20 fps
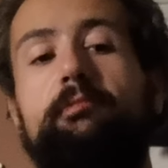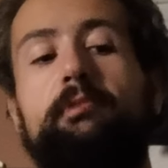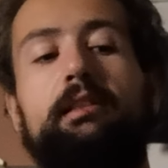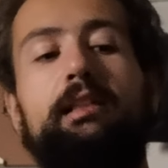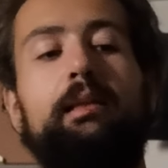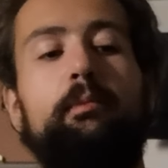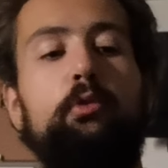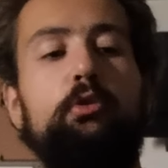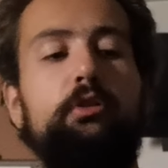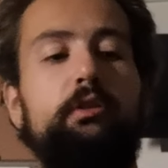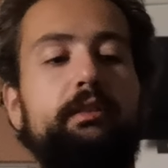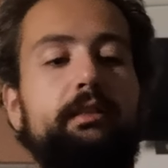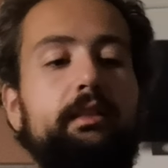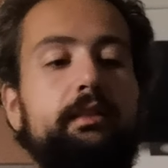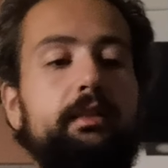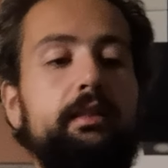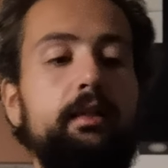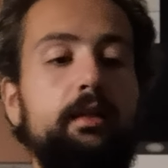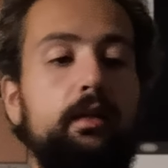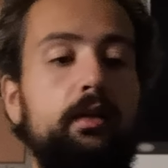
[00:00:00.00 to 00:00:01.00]
c'est la mode cet
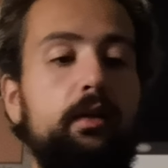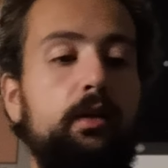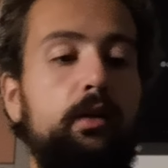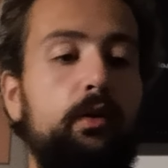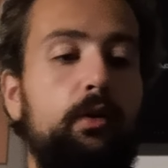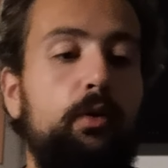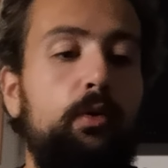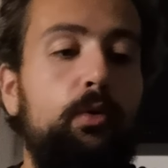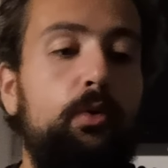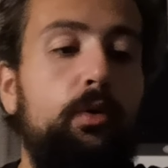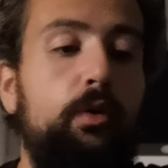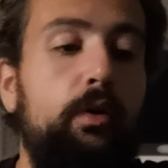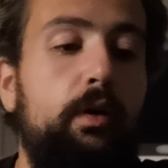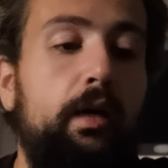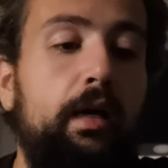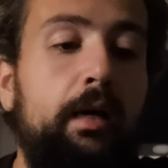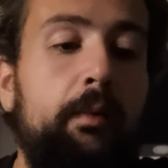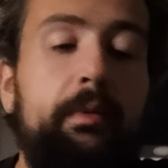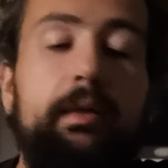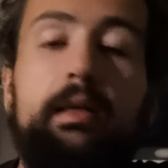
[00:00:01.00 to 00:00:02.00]
été.
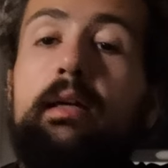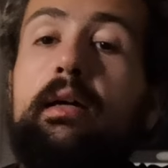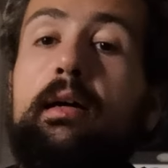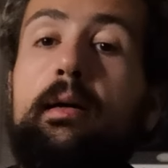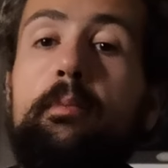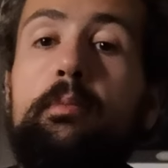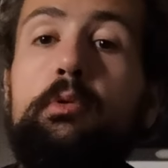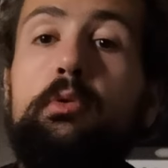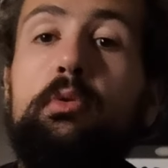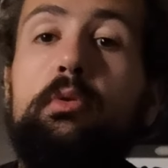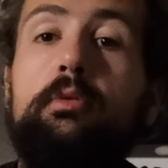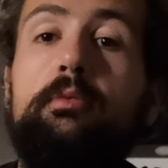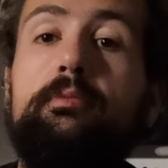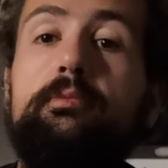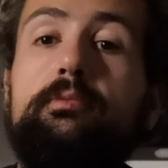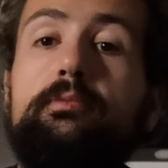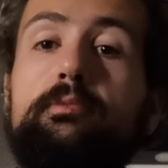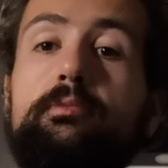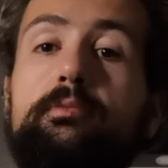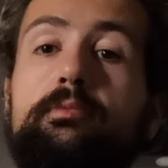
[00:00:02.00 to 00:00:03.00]
Après Rabiot,
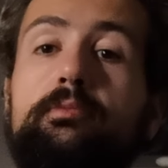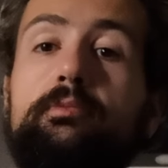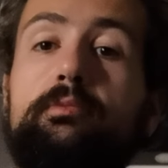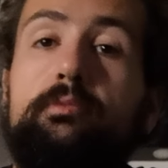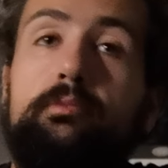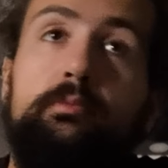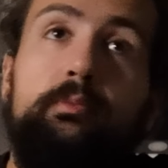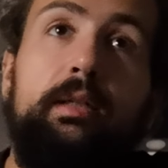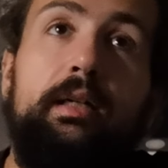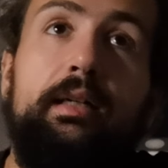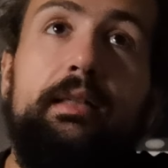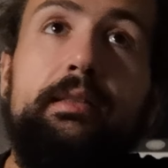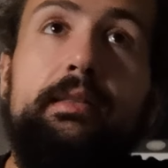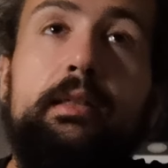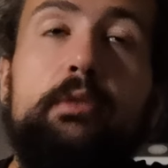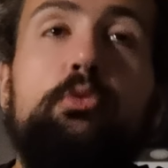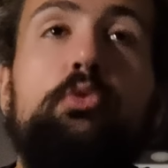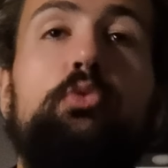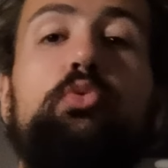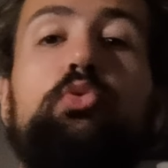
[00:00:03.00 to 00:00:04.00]

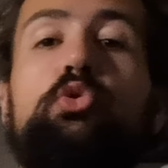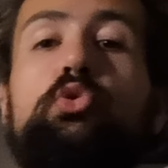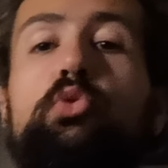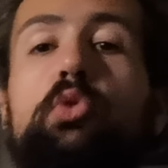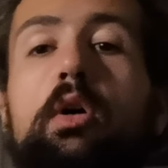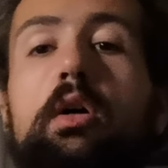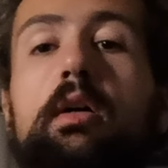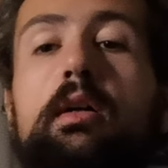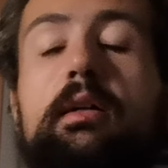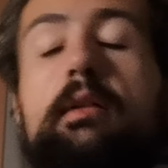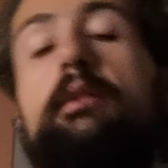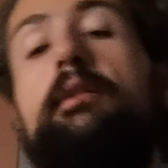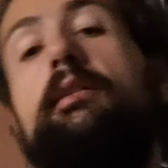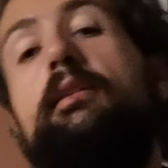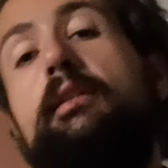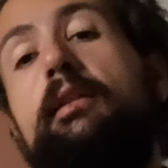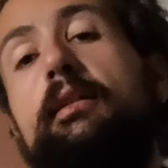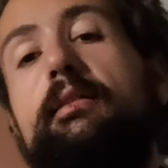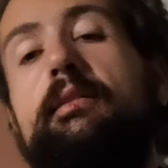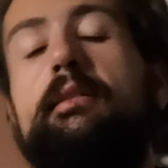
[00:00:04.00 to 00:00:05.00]
parisien de toujours,
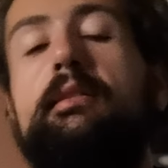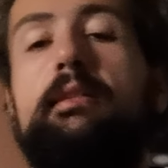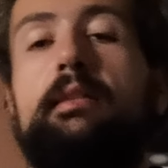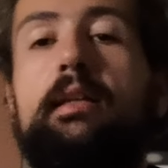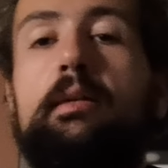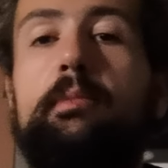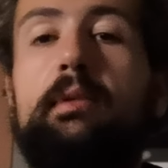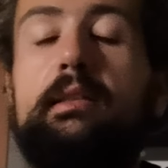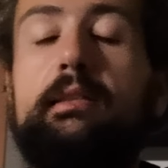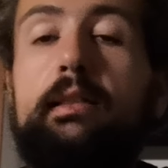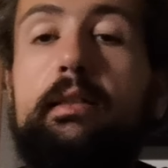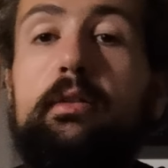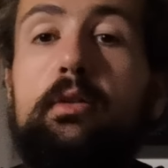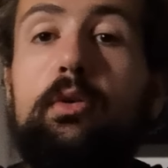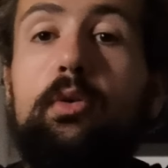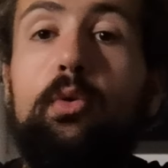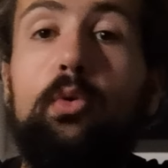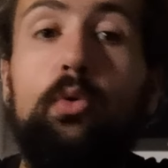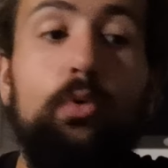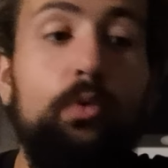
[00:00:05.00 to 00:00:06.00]
qui a signé à
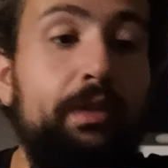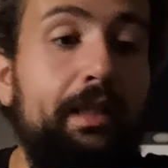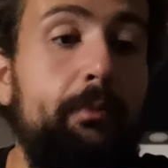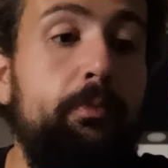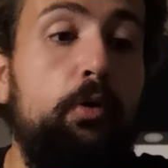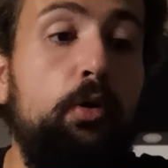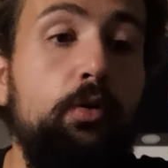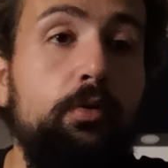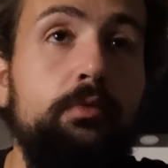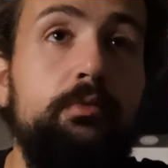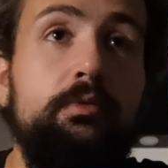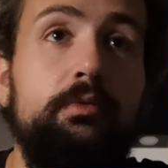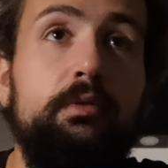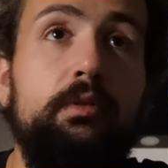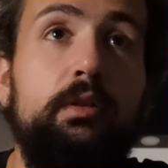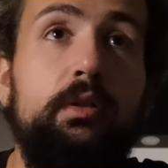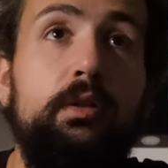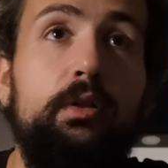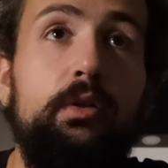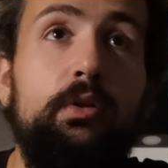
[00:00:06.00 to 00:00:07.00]
Marseille, on apprend
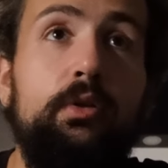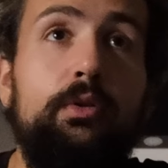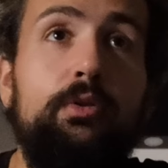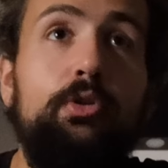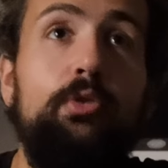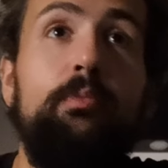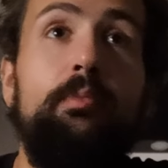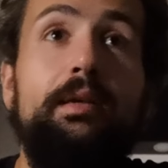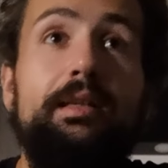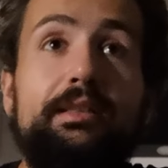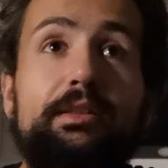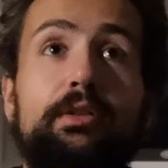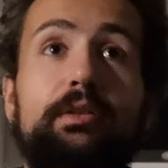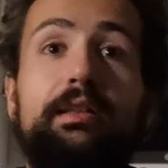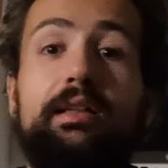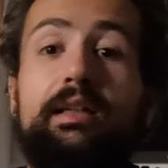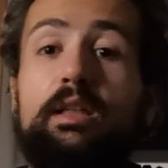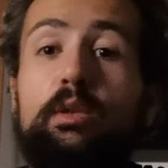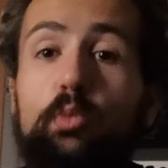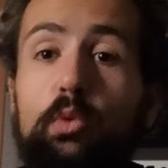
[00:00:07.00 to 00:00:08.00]
que Maison
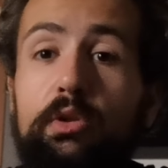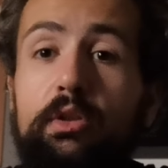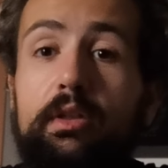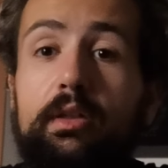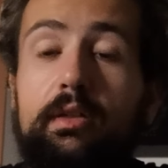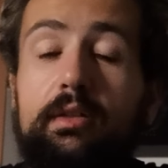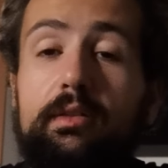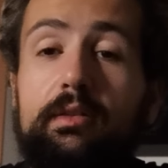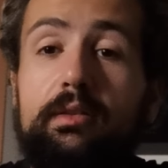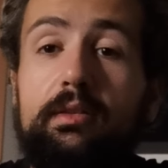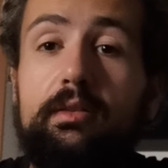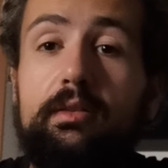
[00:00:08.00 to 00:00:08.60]
Greenwood,